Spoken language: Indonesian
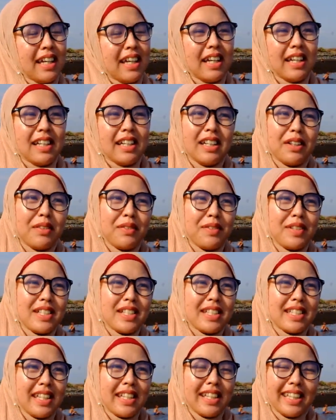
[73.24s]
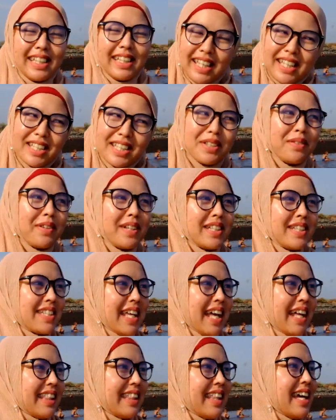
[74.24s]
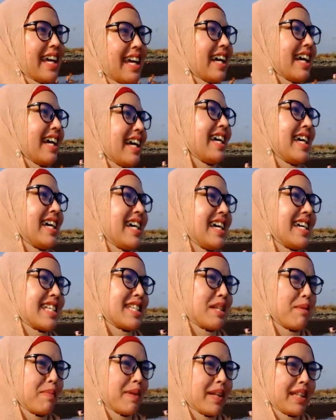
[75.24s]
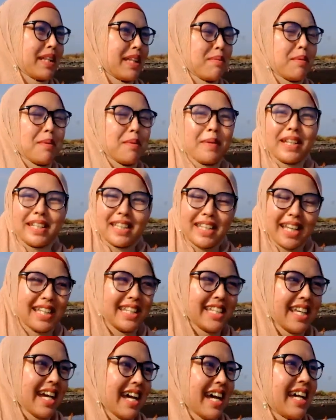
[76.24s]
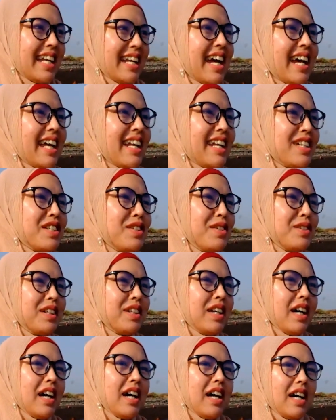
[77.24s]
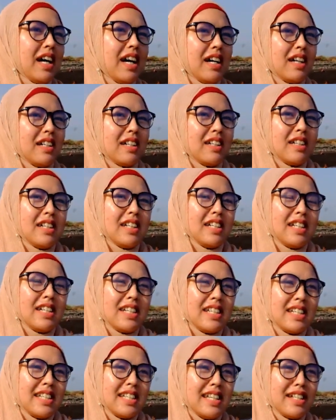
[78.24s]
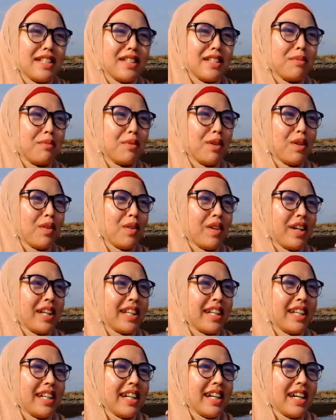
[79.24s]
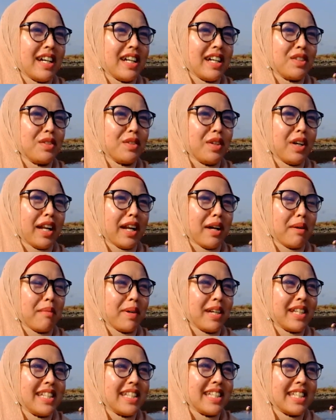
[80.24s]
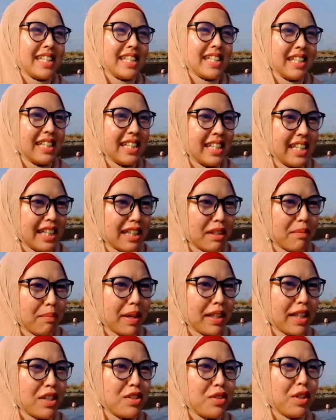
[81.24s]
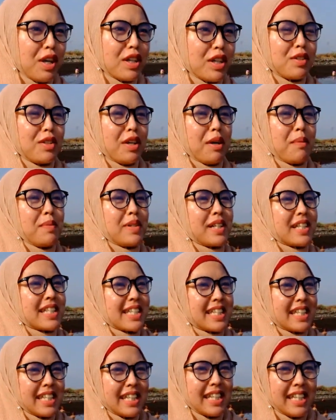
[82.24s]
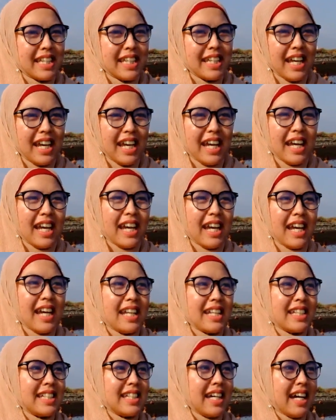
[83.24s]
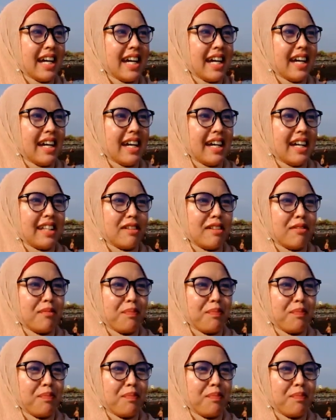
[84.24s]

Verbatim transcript: Liburan lah. Iya, oh. wisata. Anak-anak ya. Kemudian ya anak-anak juga dan semua keluarga juga ramai di sini. Tempatnya juga sudah bersih hmm. dan